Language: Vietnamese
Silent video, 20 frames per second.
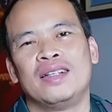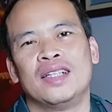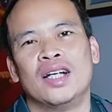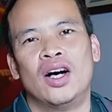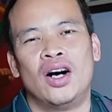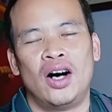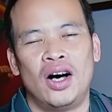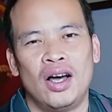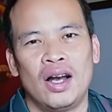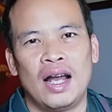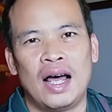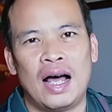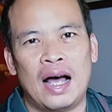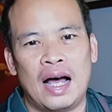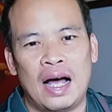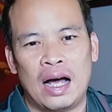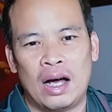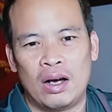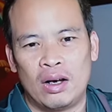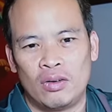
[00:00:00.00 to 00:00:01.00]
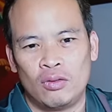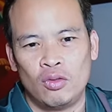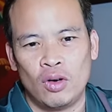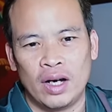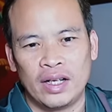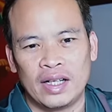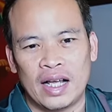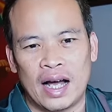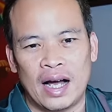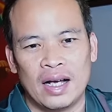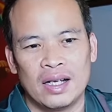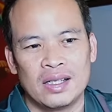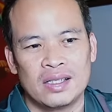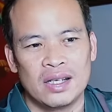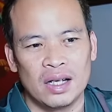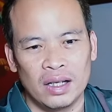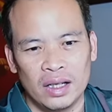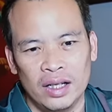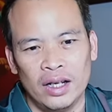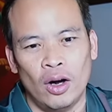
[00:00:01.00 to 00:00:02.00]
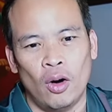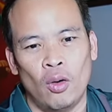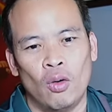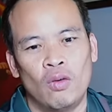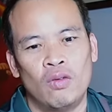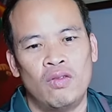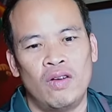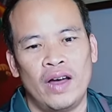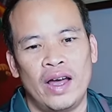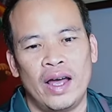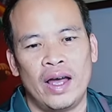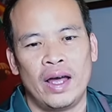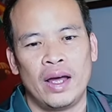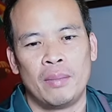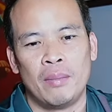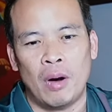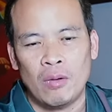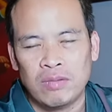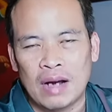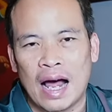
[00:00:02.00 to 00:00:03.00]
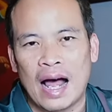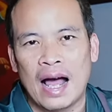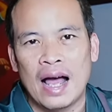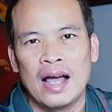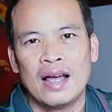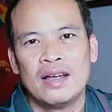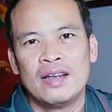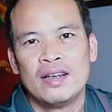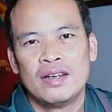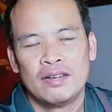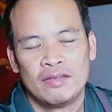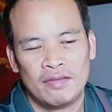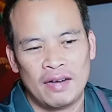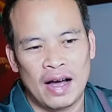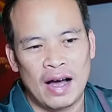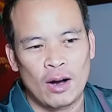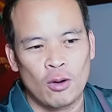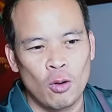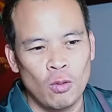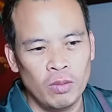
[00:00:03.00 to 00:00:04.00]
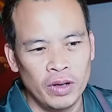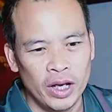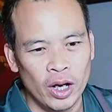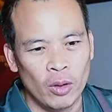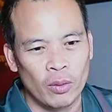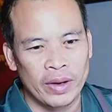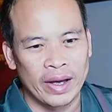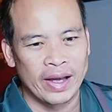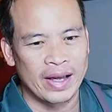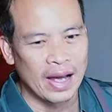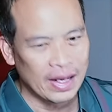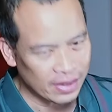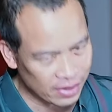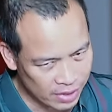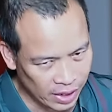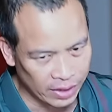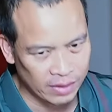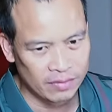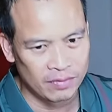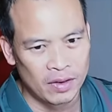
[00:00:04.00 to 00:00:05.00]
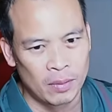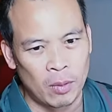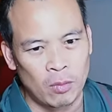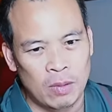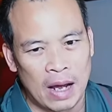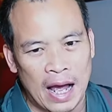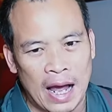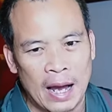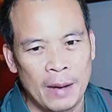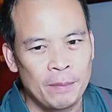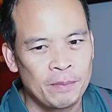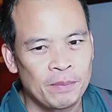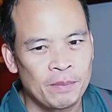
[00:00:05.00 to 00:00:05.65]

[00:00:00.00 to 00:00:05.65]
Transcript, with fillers: đó là Vũ Anh Thắng rất hiểu về bóng đá và cũng hiểu cái cách dịch về bóng đá.